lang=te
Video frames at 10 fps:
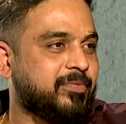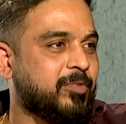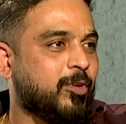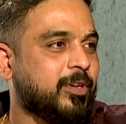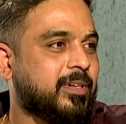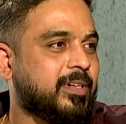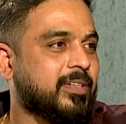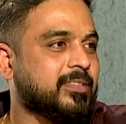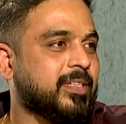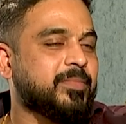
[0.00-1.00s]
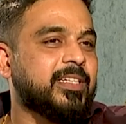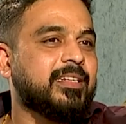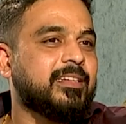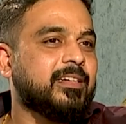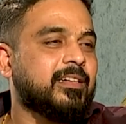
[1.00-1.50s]
వీ వాంట్
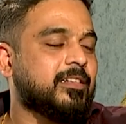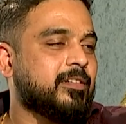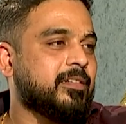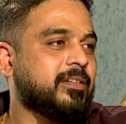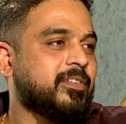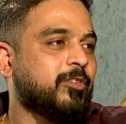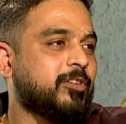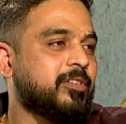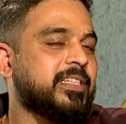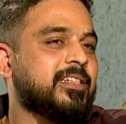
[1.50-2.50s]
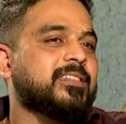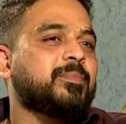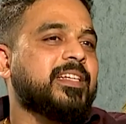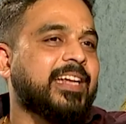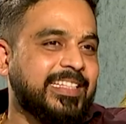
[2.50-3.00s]
సంథింగ్ వీ వాంట్ టు హియర్
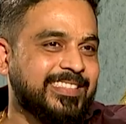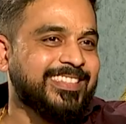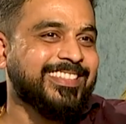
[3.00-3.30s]
సంథింగ్ నైస్